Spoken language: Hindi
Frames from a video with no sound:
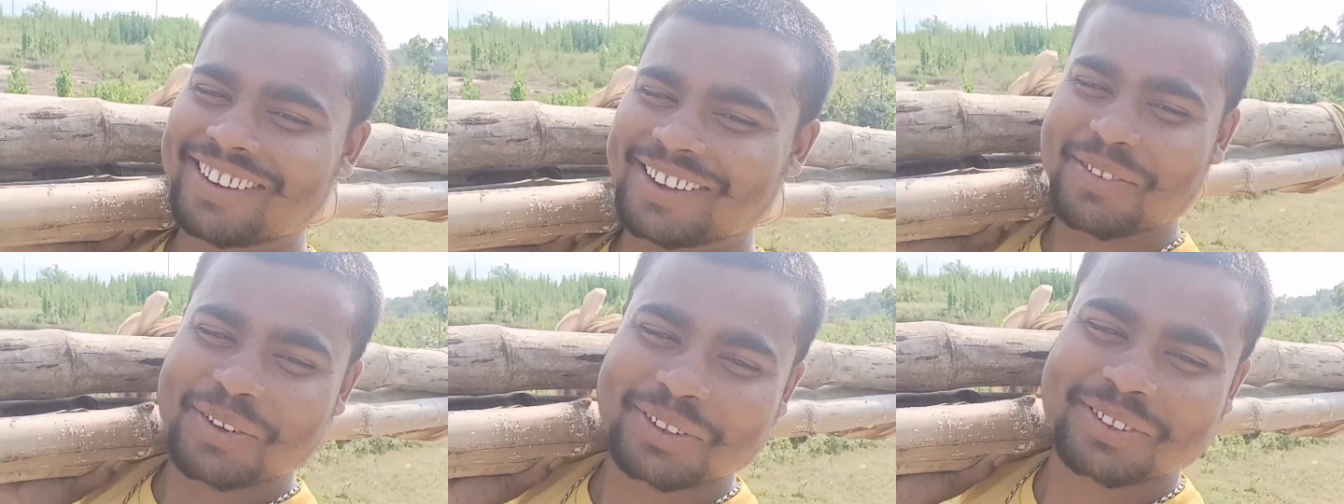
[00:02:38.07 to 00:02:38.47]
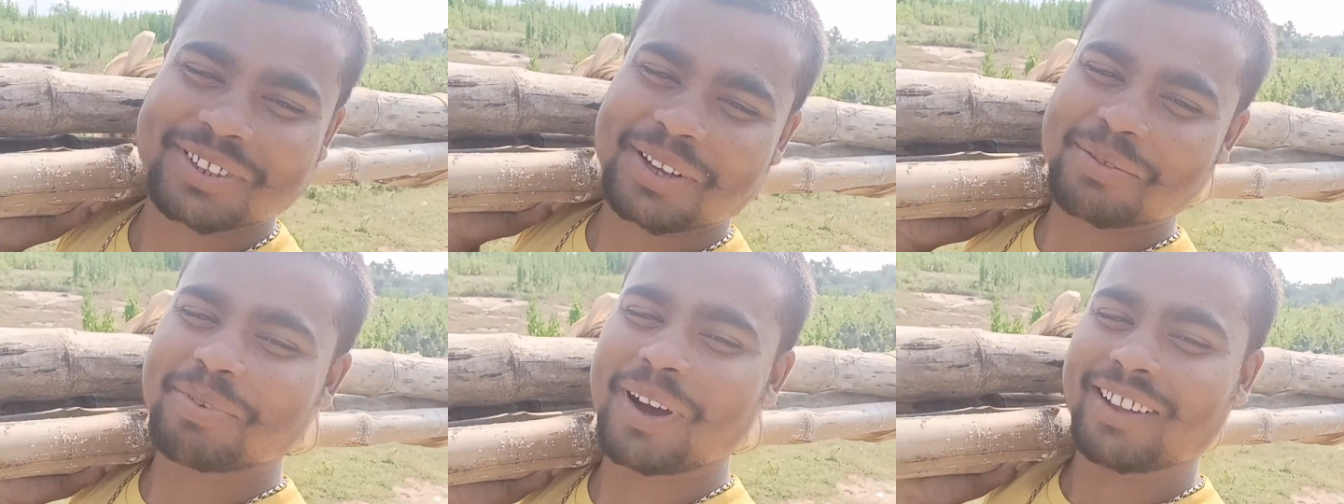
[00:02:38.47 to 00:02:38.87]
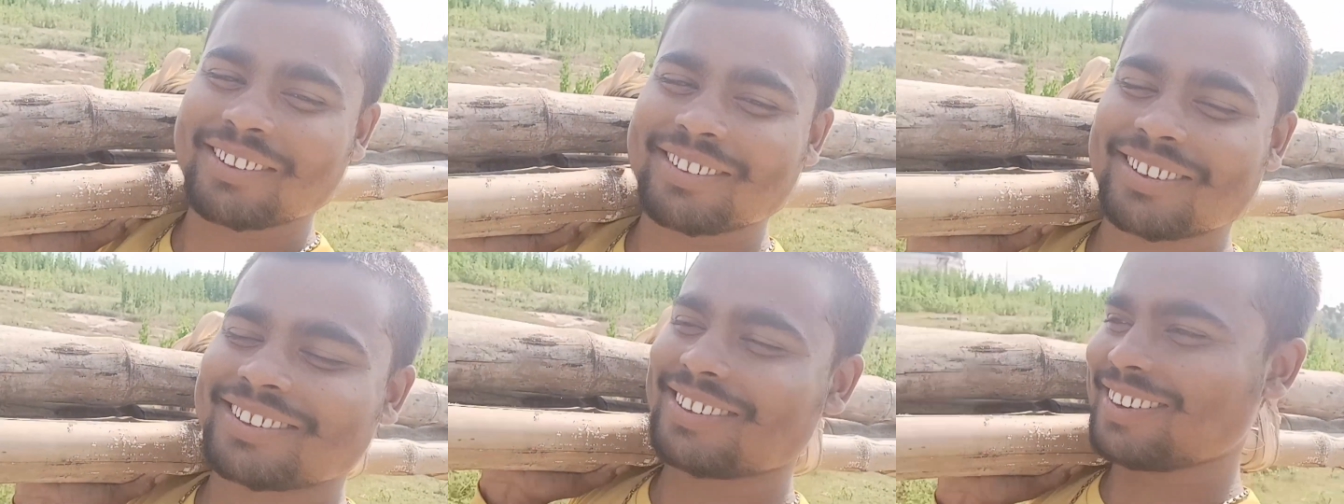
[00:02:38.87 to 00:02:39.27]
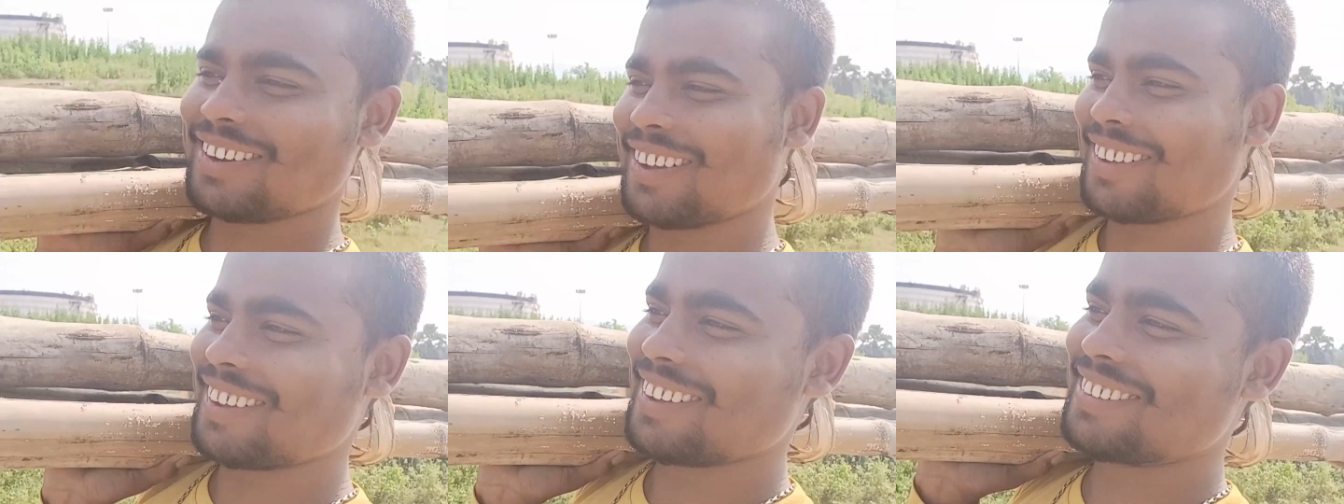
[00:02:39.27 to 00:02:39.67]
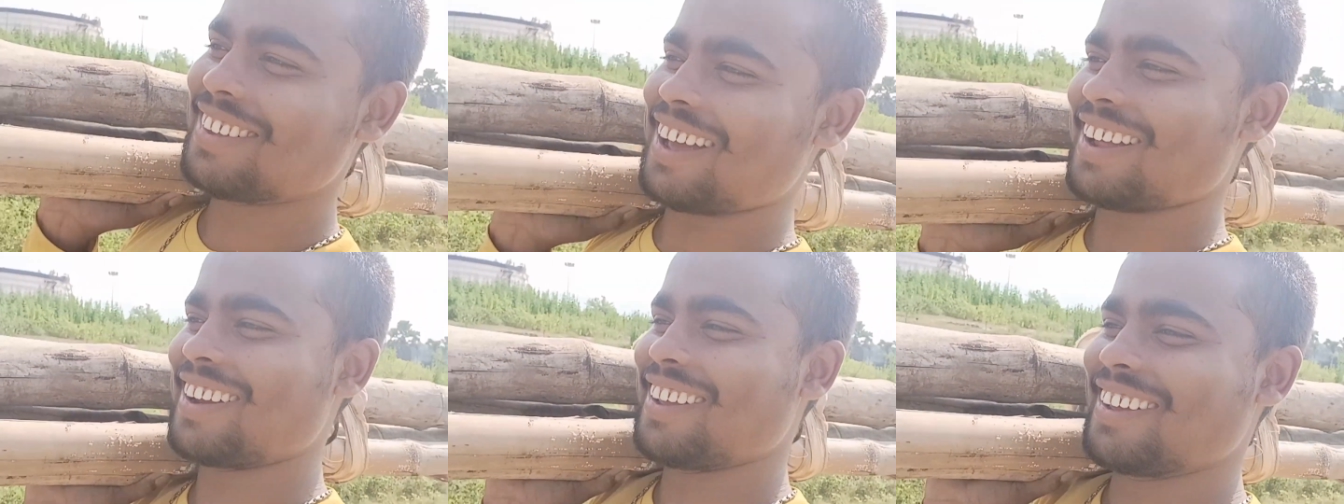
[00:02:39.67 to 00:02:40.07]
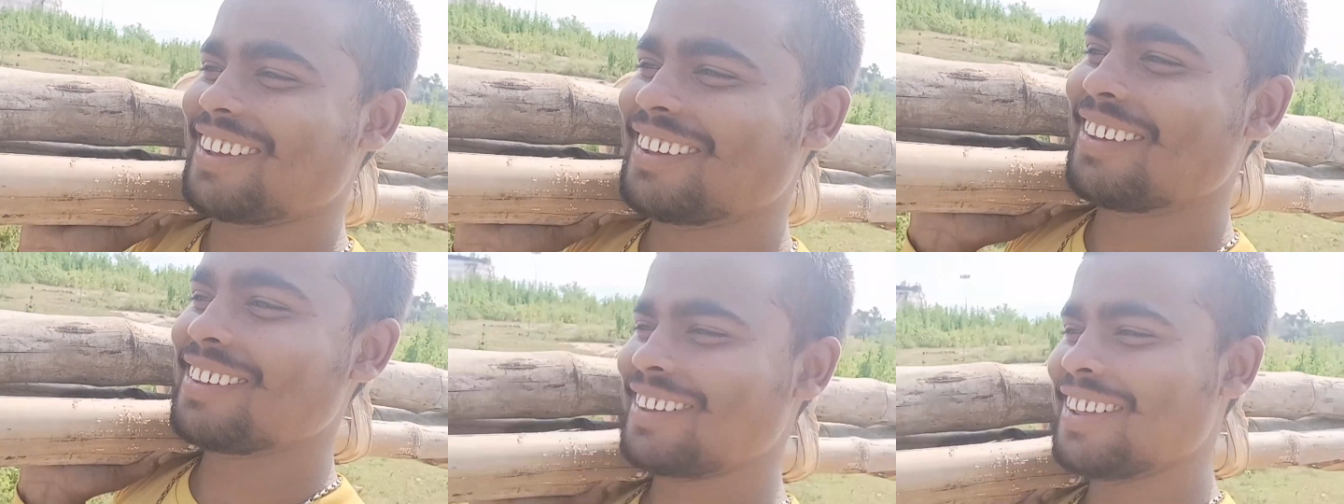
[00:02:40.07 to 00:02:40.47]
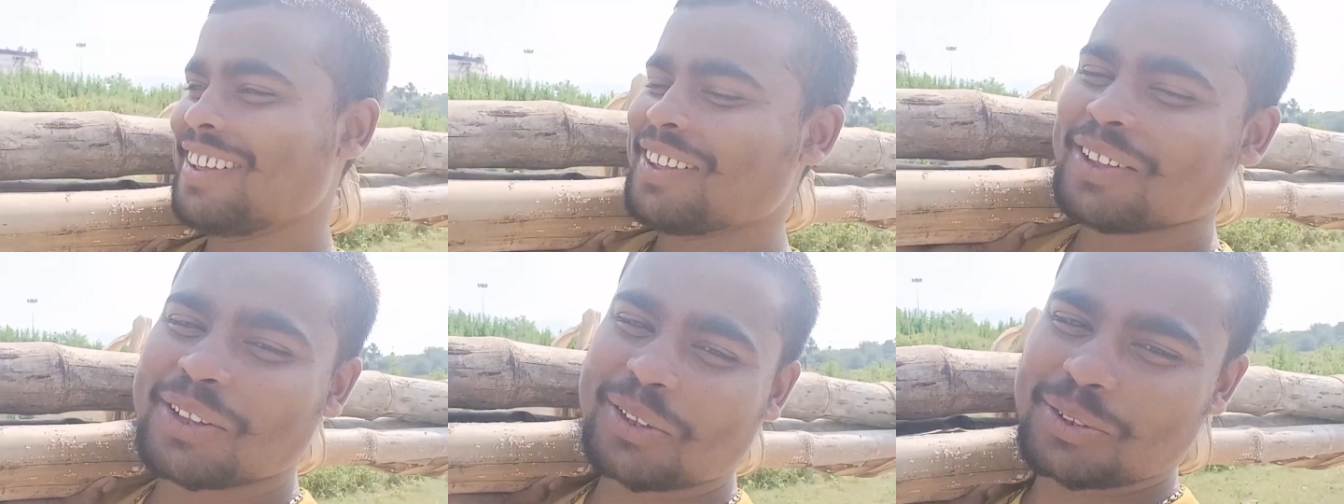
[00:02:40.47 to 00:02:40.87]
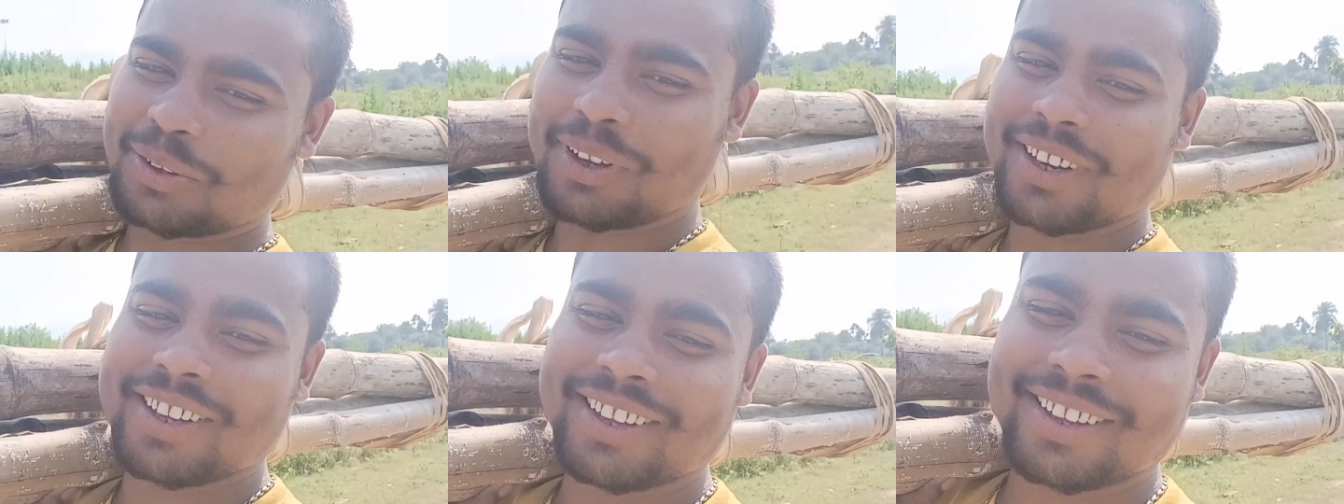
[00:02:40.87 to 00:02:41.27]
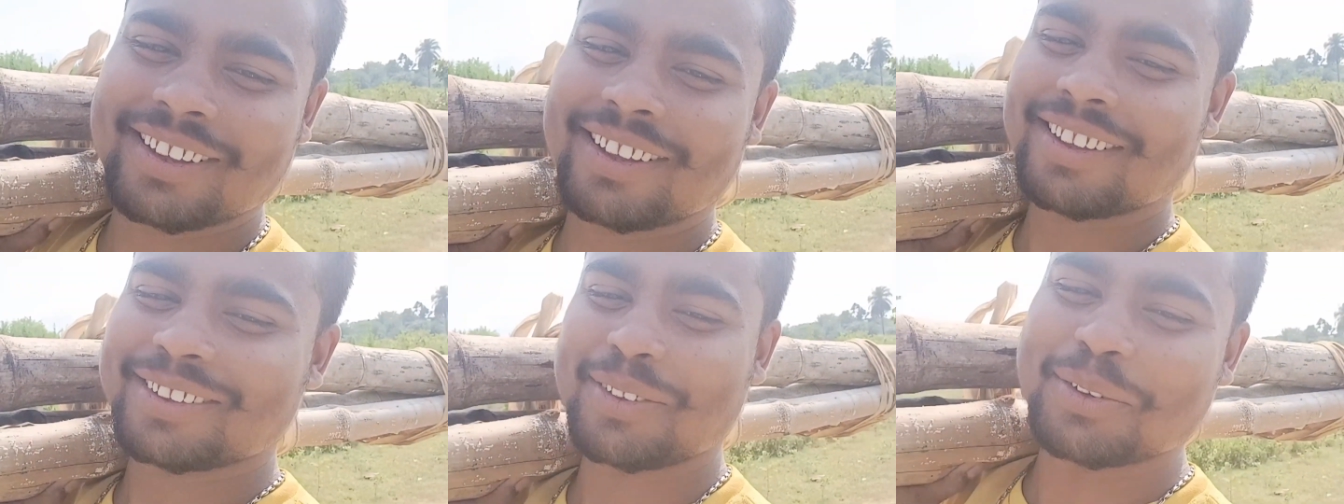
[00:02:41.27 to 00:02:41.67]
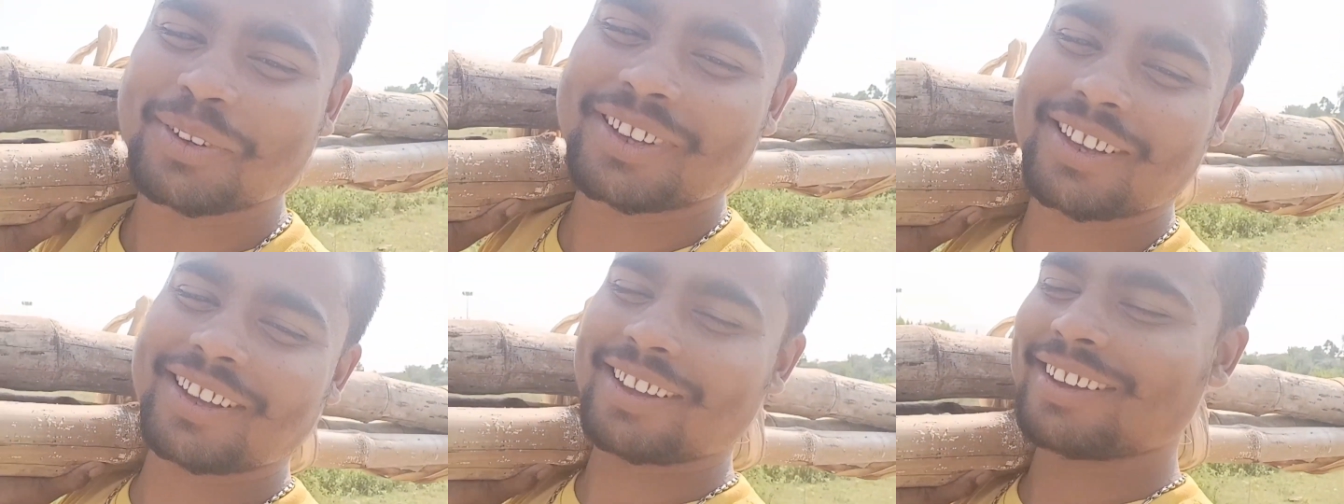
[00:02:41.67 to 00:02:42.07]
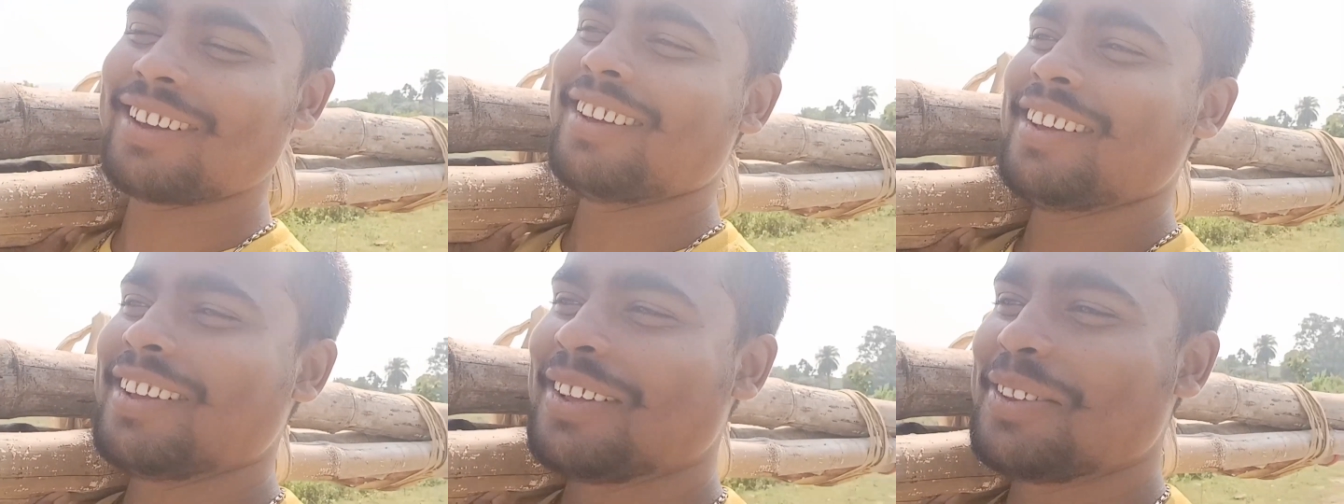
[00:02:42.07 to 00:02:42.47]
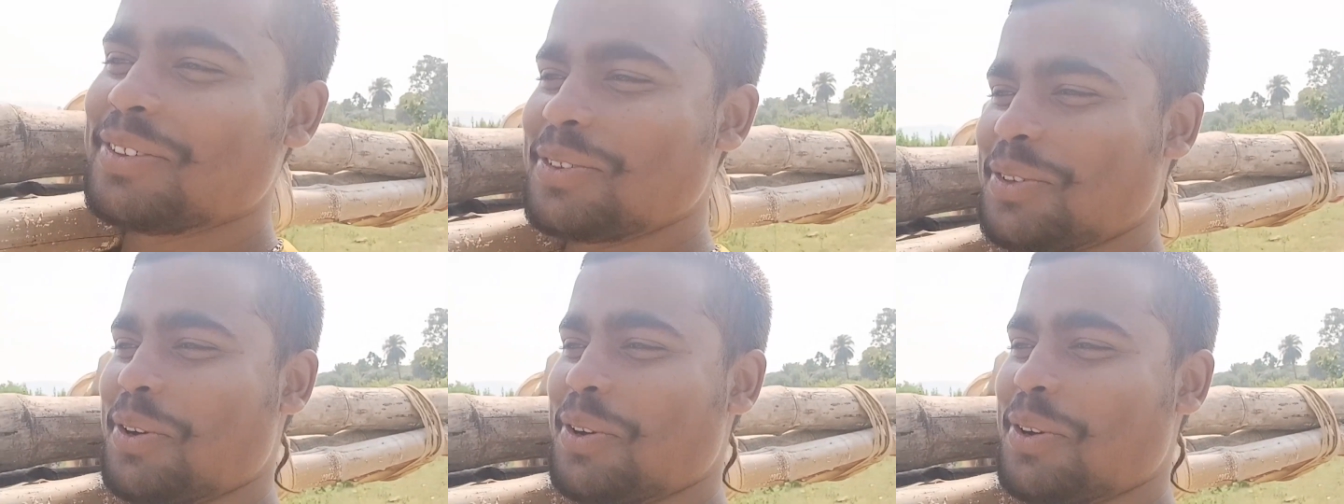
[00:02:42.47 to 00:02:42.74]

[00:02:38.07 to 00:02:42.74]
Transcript: तो फाइनली तो हम लोग सब बांस लेके जा रहे हैं सॉरी क्योंकि